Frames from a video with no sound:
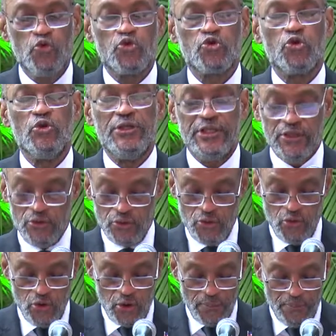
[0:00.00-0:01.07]
sollicitons de
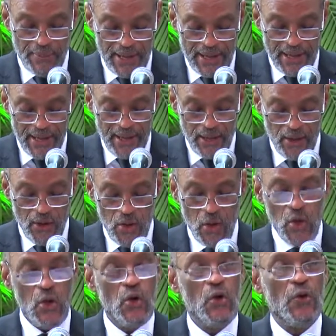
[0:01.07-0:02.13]
leur part
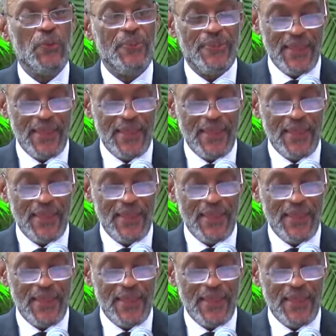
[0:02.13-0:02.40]
un